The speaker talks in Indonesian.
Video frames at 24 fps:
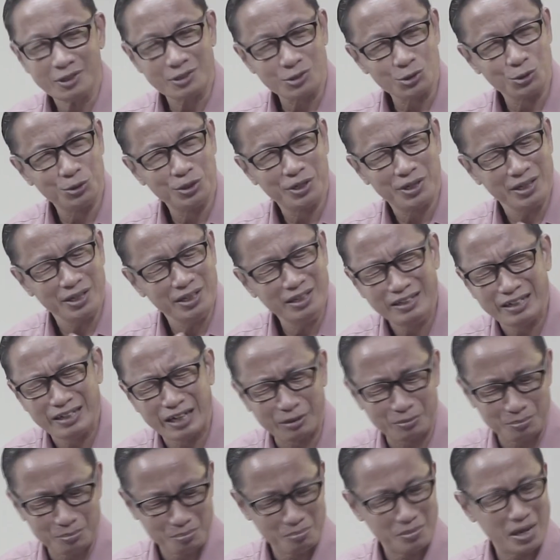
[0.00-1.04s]
Saudara
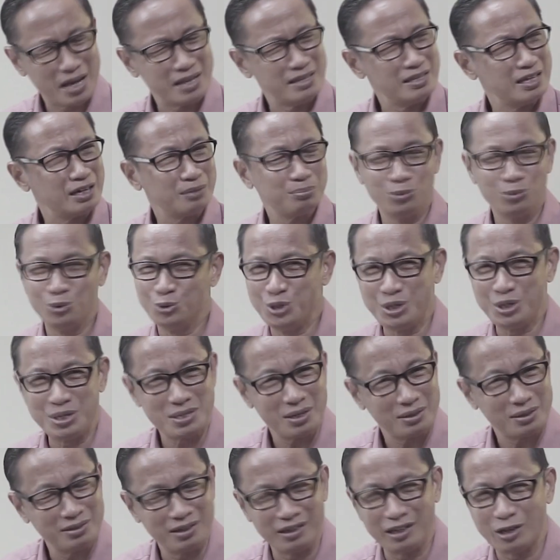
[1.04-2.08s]
ingat, banyak
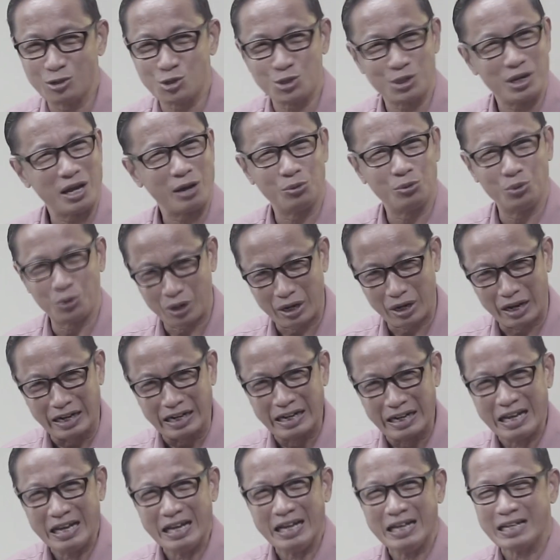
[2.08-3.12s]
mujizat yang Yesus
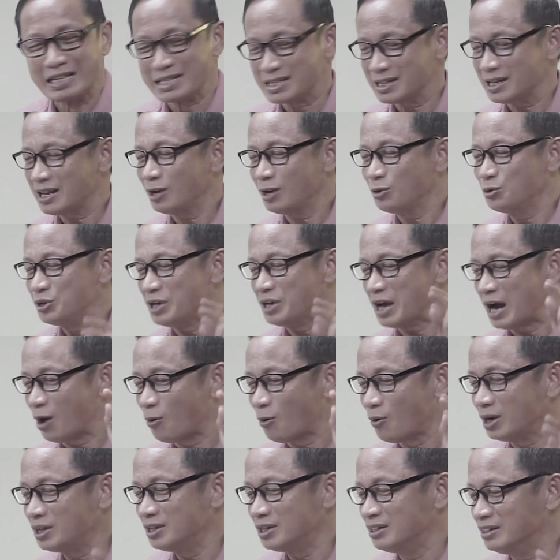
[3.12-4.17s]
lakukan selalu
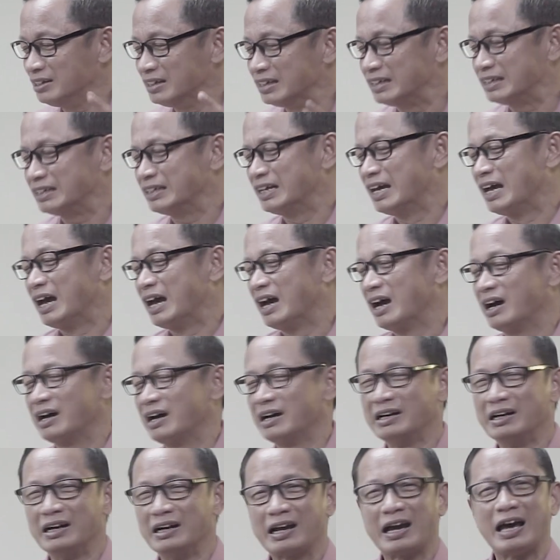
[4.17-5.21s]
diawali dengan
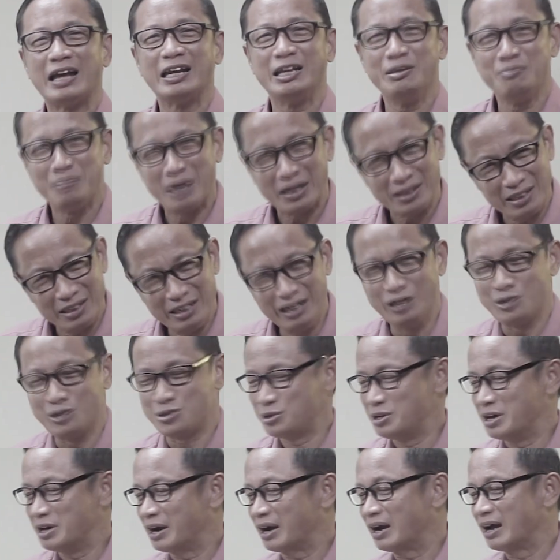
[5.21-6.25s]
uh, kalimat ini
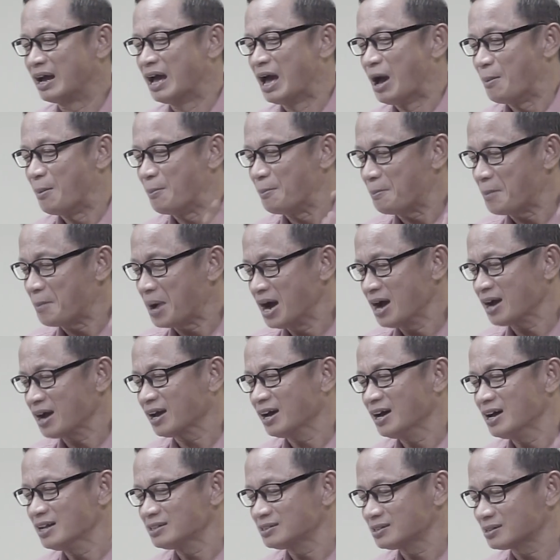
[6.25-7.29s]
saudara.
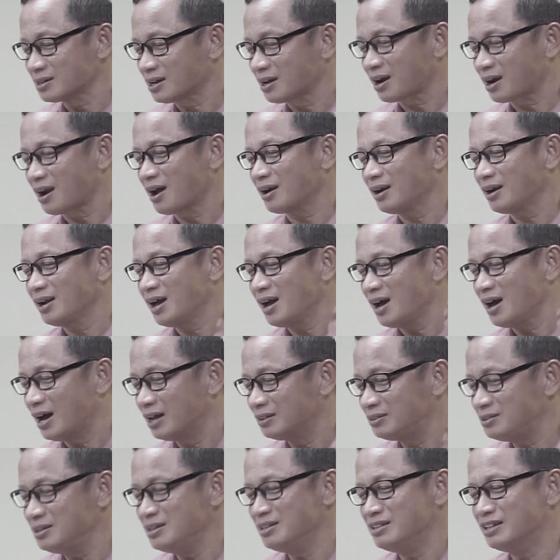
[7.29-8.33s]
Maka tergeraklah
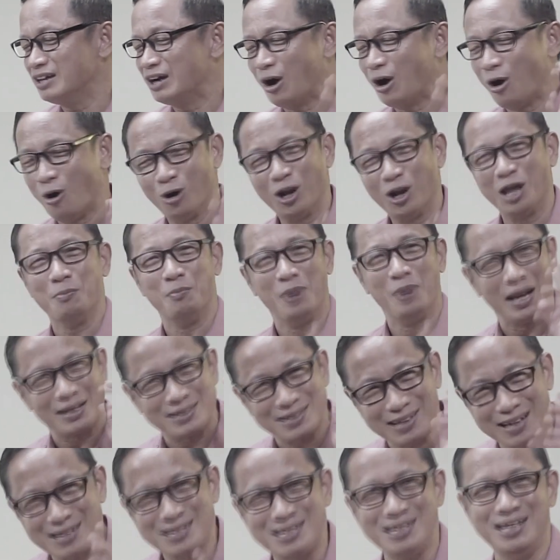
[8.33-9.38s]
hatinya oleh
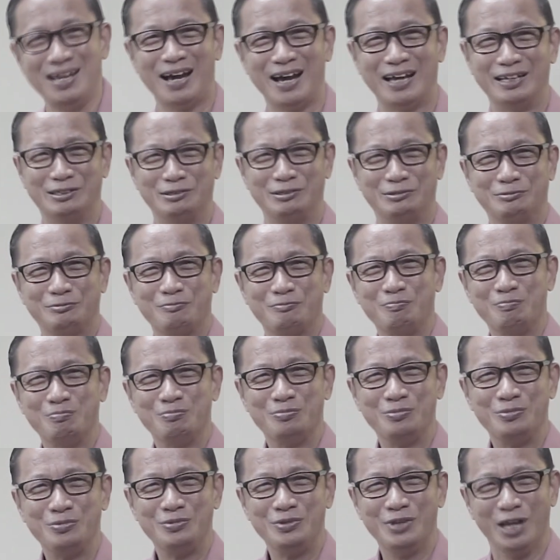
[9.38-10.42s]
belas kasihan.
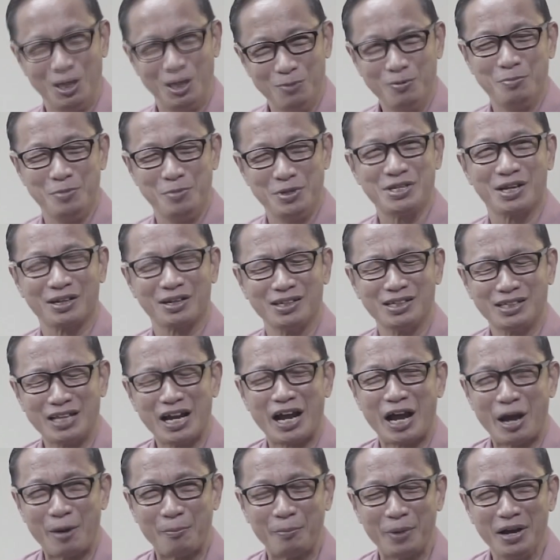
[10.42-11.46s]
Jadi berbicara
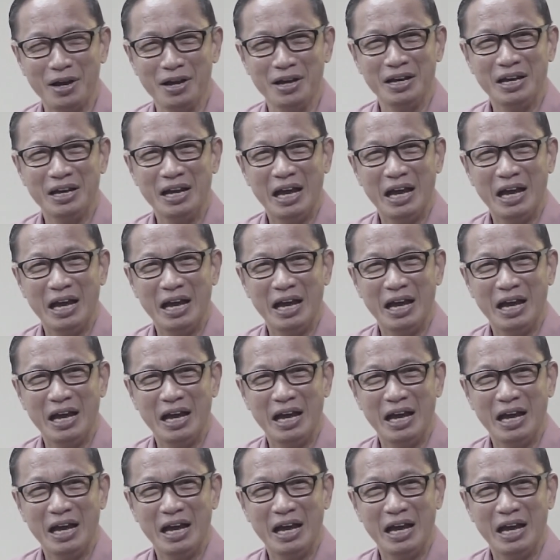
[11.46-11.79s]
tentang apa?